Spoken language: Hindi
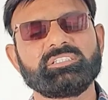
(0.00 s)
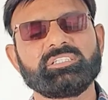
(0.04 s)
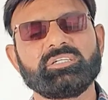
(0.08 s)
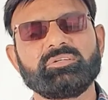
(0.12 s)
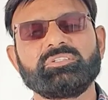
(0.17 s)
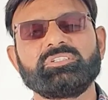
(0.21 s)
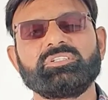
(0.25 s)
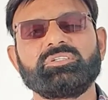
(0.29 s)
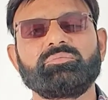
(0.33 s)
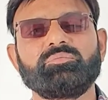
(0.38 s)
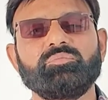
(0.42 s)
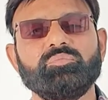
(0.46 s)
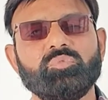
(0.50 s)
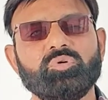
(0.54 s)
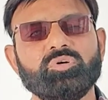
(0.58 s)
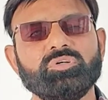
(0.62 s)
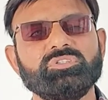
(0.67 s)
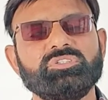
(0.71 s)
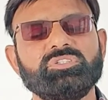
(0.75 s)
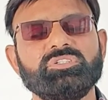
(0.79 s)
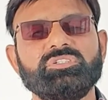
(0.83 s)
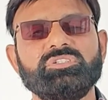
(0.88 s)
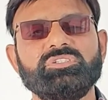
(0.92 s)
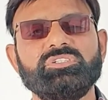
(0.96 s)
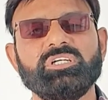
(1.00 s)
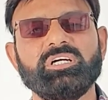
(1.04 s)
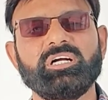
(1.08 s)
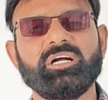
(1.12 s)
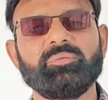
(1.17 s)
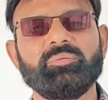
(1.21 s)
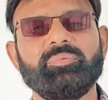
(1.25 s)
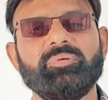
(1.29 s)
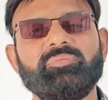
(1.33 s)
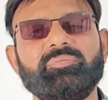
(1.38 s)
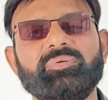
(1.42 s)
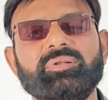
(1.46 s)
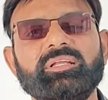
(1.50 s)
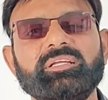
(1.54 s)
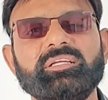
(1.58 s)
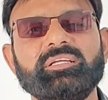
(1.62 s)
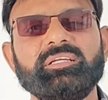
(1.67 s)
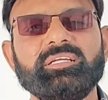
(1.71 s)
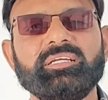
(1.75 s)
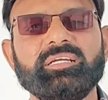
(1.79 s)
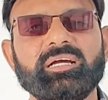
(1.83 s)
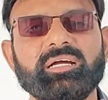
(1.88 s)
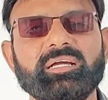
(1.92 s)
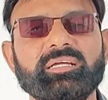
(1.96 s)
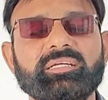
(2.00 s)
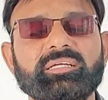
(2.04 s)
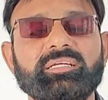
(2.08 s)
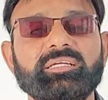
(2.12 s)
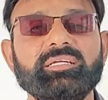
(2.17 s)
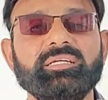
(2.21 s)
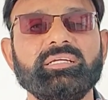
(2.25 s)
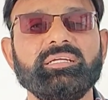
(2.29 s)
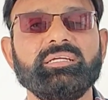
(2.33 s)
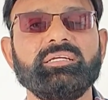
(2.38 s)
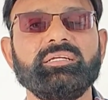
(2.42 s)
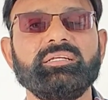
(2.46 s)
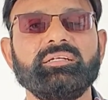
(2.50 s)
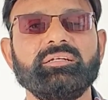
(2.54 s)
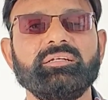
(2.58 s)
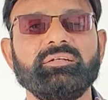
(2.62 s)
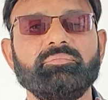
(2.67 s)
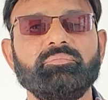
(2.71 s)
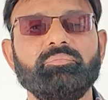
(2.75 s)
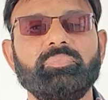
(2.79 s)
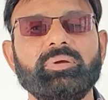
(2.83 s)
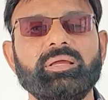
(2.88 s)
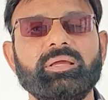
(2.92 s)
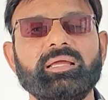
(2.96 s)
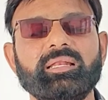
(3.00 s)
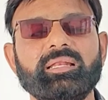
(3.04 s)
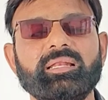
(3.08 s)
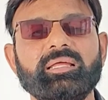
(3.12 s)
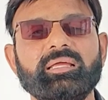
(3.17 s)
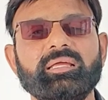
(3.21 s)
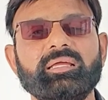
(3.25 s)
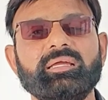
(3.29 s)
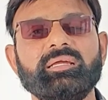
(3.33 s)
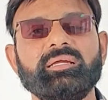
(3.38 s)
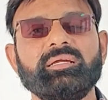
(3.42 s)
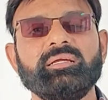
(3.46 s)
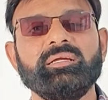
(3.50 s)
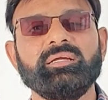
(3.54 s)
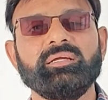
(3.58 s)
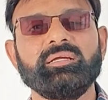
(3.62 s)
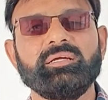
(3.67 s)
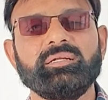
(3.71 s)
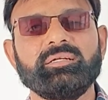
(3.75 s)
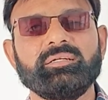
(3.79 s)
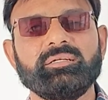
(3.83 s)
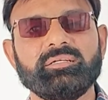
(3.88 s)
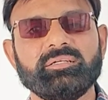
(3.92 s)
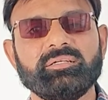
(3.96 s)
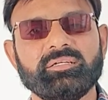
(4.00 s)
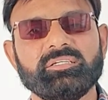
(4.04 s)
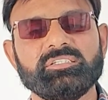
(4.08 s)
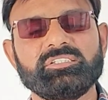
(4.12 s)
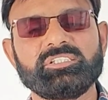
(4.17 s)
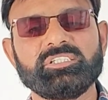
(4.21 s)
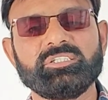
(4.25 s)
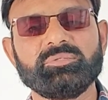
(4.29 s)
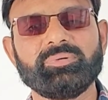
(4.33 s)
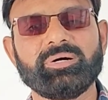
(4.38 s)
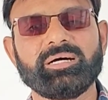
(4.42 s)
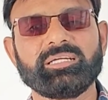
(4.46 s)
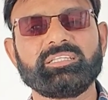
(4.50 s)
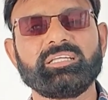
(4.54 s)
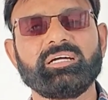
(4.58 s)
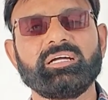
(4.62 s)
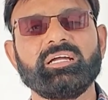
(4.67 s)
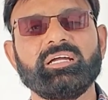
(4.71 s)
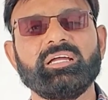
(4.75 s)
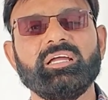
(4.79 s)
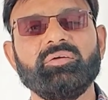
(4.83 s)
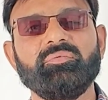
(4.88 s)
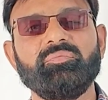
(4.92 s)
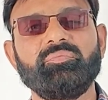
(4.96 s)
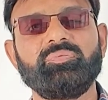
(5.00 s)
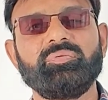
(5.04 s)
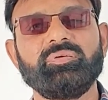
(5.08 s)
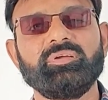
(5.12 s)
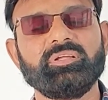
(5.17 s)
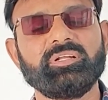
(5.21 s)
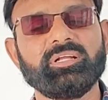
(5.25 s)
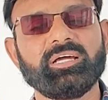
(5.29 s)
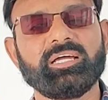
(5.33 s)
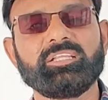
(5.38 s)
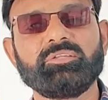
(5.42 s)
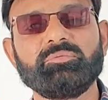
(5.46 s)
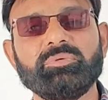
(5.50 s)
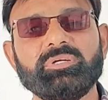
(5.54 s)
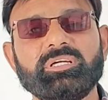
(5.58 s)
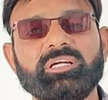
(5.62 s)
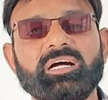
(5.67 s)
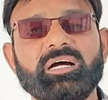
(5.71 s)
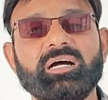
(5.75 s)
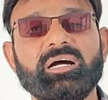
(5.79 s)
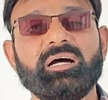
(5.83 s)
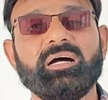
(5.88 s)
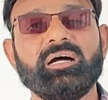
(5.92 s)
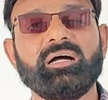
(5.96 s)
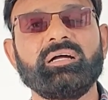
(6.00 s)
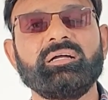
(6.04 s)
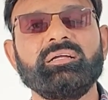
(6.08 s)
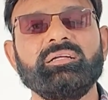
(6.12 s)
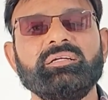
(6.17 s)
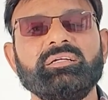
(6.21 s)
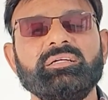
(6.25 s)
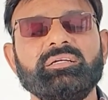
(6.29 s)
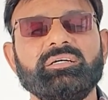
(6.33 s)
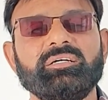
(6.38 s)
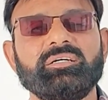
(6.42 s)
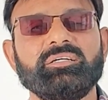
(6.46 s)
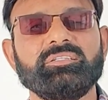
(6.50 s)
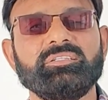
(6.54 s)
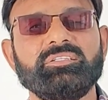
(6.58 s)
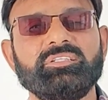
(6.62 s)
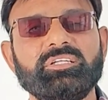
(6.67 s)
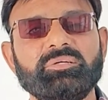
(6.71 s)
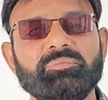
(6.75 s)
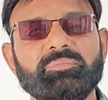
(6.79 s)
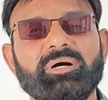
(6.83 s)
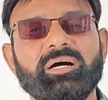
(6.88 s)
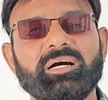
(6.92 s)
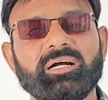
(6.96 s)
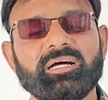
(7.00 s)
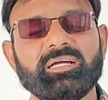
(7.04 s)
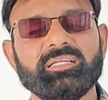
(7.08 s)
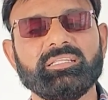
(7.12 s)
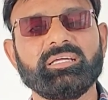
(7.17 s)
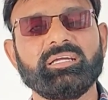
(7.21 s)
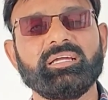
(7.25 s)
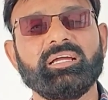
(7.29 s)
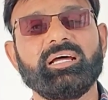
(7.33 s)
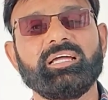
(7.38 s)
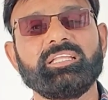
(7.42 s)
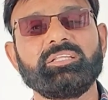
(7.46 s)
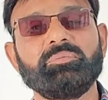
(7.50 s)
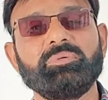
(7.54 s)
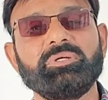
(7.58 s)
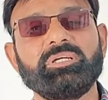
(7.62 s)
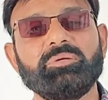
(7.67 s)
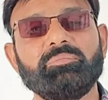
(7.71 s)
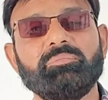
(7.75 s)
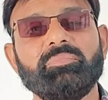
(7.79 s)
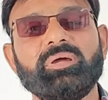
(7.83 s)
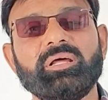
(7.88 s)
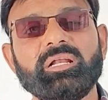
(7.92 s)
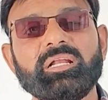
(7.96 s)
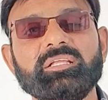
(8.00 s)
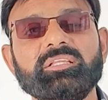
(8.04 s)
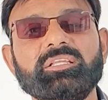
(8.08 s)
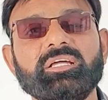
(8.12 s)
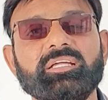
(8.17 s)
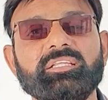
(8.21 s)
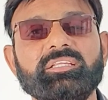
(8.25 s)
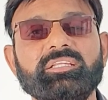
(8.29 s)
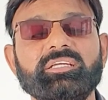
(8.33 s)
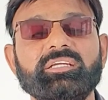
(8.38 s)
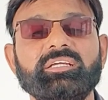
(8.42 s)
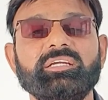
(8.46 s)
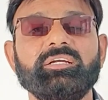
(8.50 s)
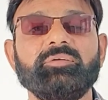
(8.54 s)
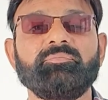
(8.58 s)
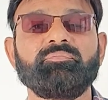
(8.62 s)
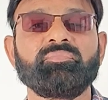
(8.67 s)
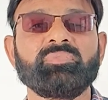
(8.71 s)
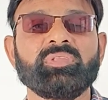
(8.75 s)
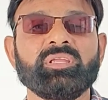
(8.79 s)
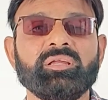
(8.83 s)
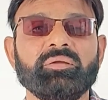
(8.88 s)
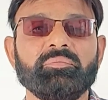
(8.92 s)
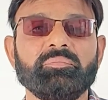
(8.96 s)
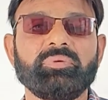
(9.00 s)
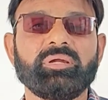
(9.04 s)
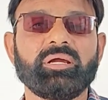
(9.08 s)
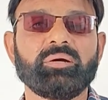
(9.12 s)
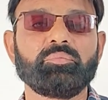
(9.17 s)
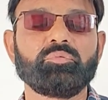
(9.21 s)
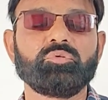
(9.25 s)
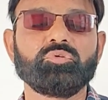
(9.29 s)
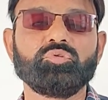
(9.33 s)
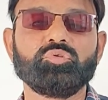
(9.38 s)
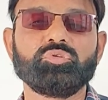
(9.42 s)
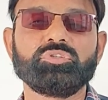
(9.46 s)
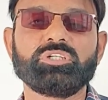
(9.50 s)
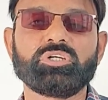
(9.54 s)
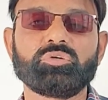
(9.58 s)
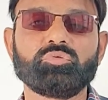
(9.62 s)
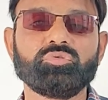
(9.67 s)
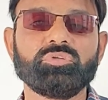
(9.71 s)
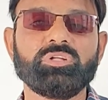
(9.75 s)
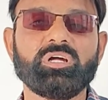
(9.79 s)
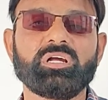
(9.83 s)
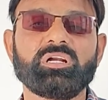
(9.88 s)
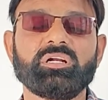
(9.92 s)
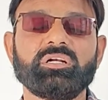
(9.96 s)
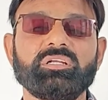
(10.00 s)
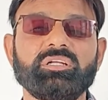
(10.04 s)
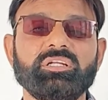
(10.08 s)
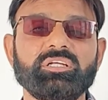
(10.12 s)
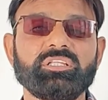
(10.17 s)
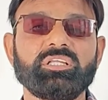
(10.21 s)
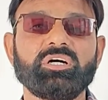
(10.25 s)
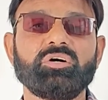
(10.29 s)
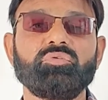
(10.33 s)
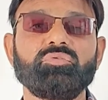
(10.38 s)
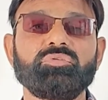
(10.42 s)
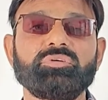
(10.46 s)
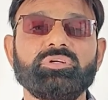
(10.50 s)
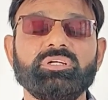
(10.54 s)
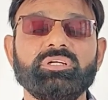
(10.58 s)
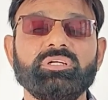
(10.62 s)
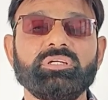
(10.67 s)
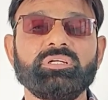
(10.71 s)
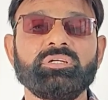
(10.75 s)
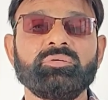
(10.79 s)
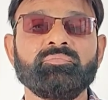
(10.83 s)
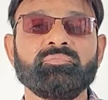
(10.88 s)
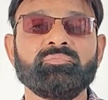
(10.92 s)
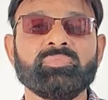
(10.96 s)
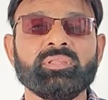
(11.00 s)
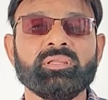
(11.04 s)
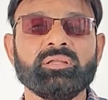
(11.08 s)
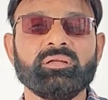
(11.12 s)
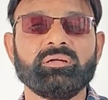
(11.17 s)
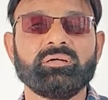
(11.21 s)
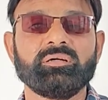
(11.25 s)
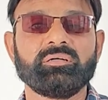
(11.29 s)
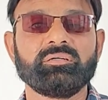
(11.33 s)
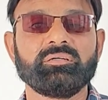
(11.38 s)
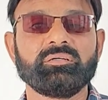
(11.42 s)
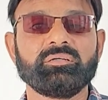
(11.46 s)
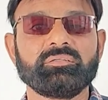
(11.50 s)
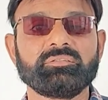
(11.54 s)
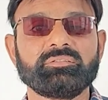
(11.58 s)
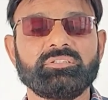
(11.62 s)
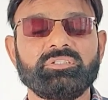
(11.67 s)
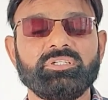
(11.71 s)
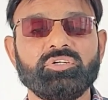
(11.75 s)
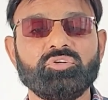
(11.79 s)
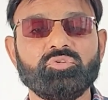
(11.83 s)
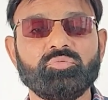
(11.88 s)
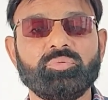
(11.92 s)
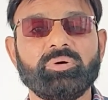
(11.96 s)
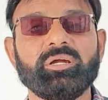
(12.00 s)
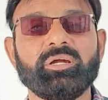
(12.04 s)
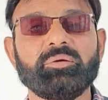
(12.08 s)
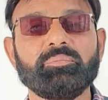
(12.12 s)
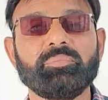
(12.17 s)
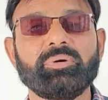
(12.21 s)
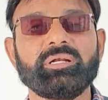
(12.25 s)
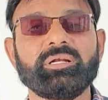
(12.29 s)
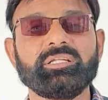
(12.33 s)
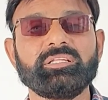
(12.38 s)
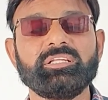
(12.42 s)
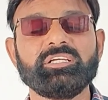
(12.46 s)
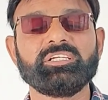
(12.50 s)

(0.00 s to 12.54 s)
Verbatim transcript: ऐसा बहुत जगह पे फीलिंग किया है कि पहले नसीब आता है फिर आदमी का दिमाग आता है आदमी की मेहनत आती है मैं आपको दो चार उदाहरण देता हूँ कि धीरू भाई अंबानी